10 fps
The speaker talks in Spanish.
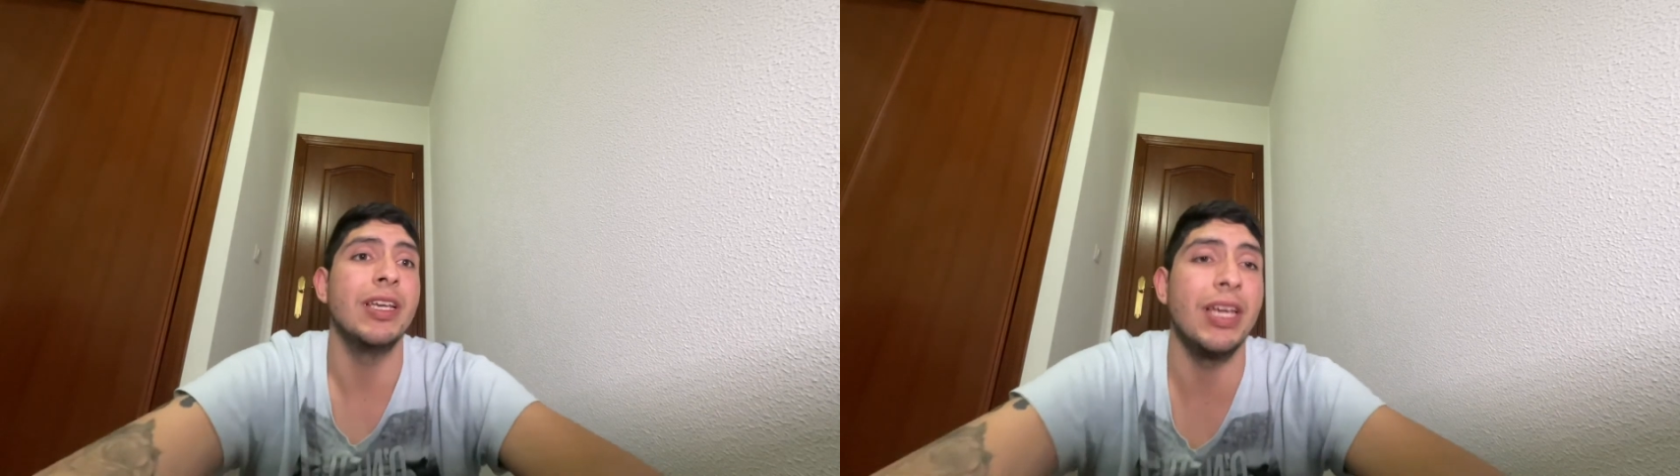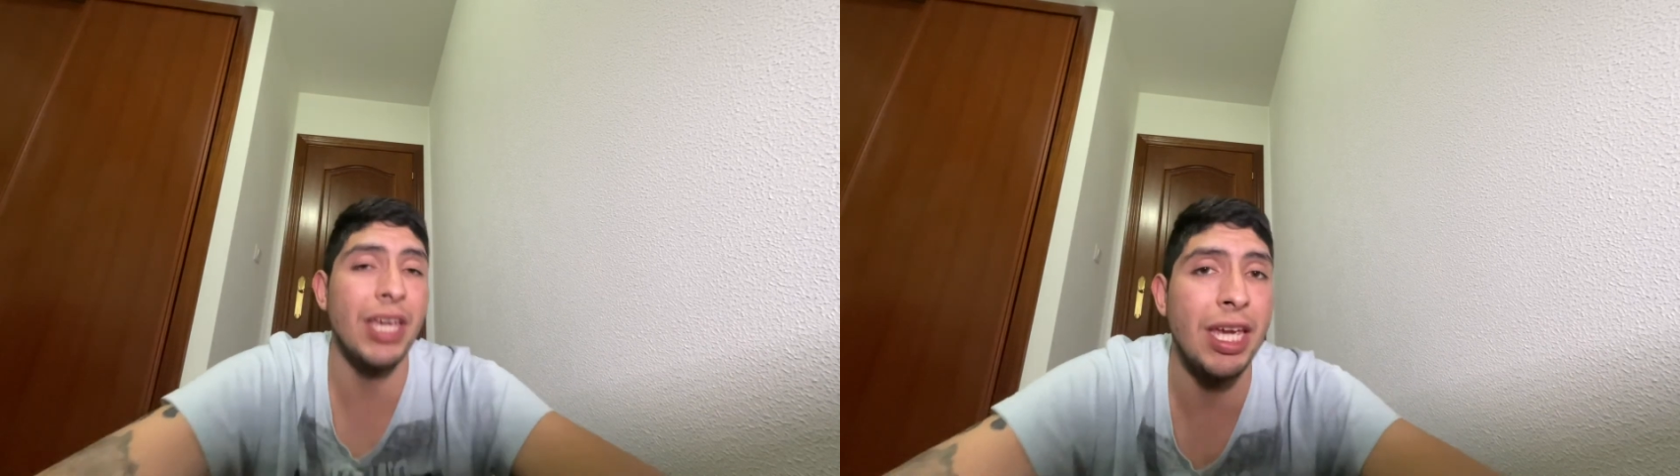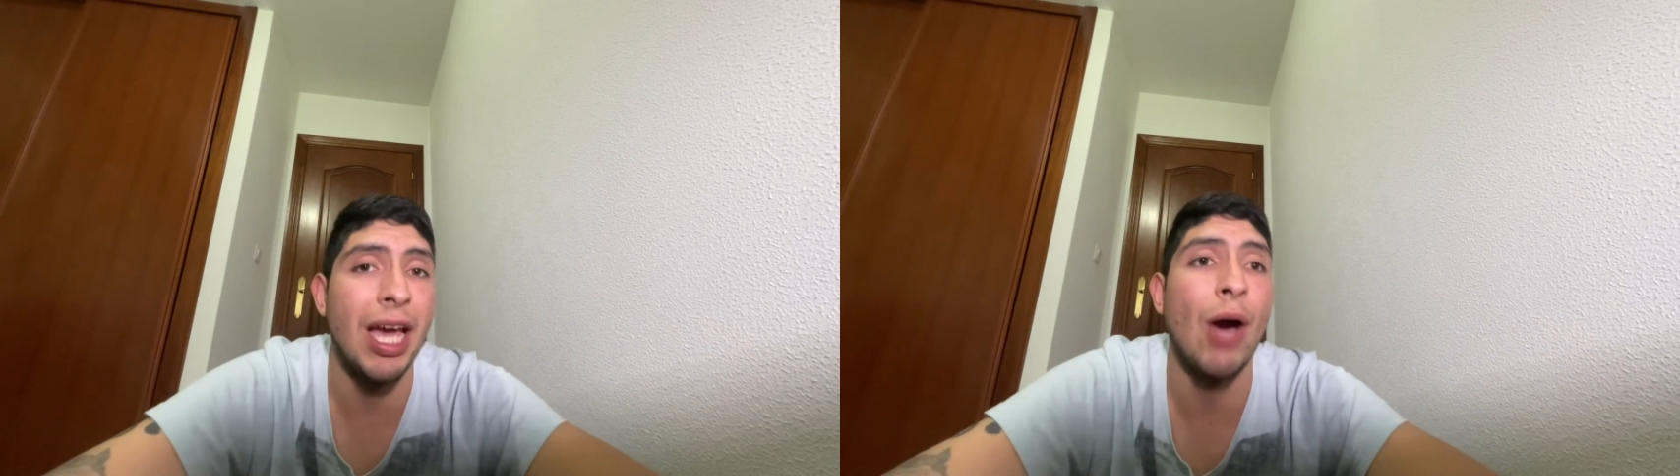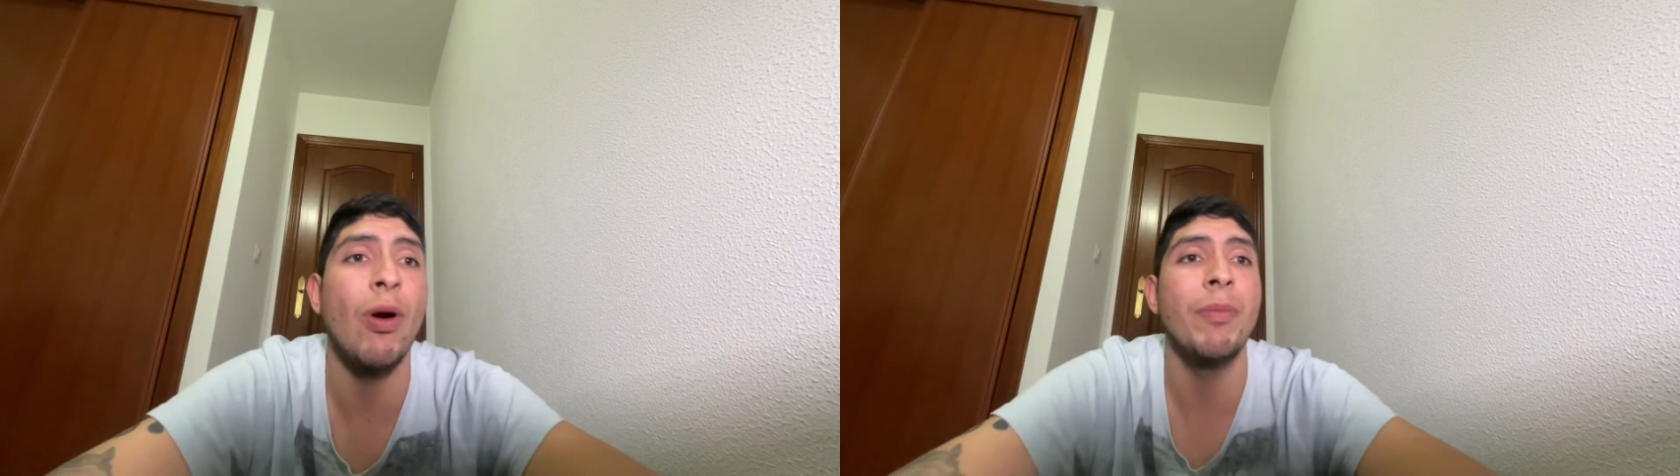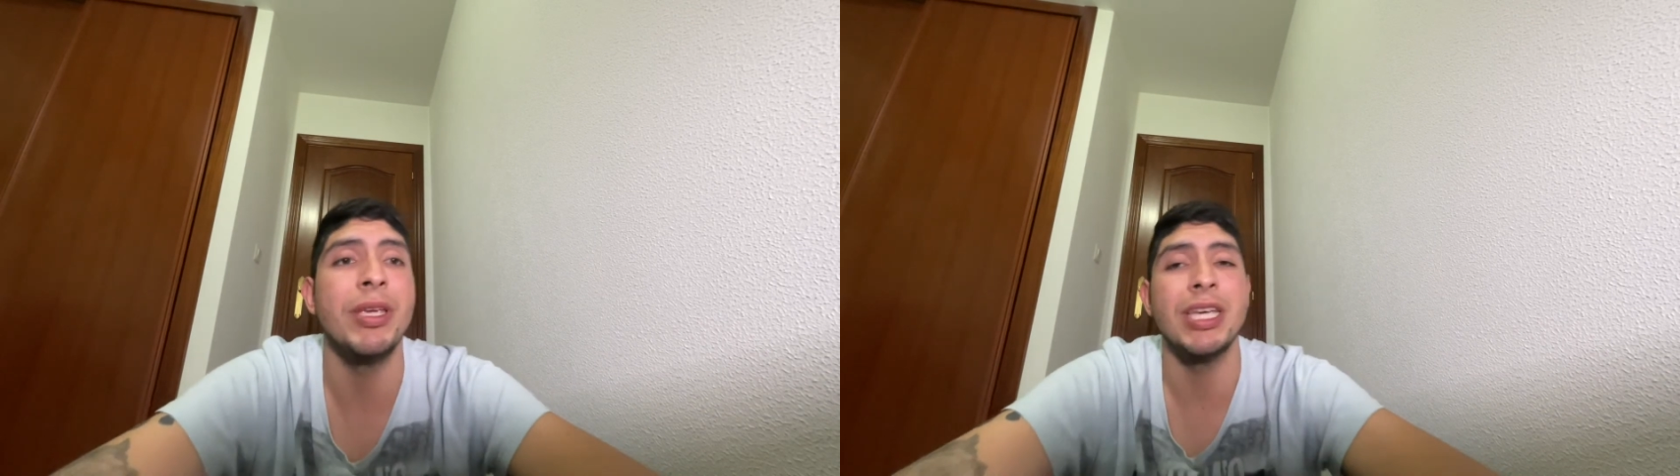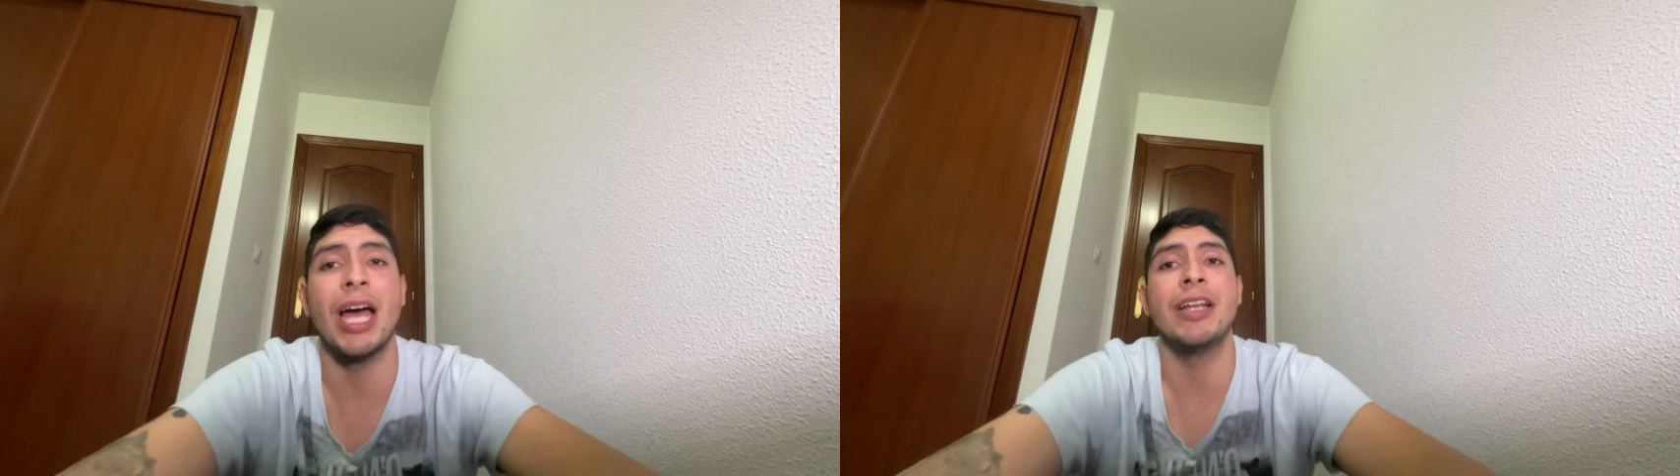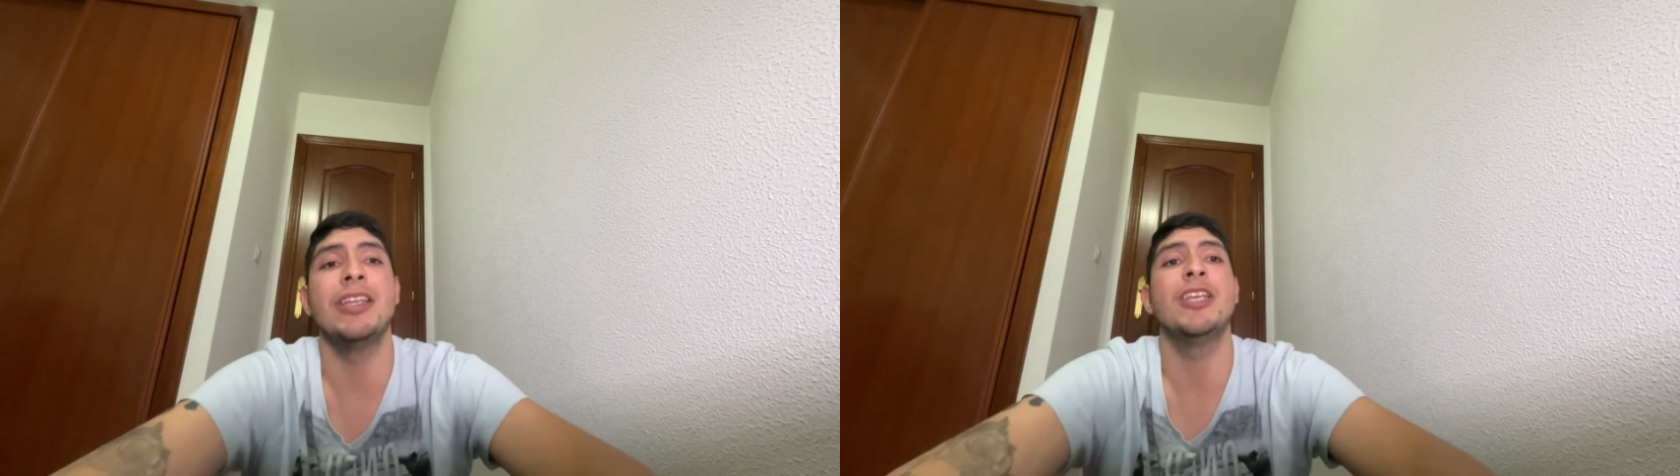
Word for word: y Aguamellán y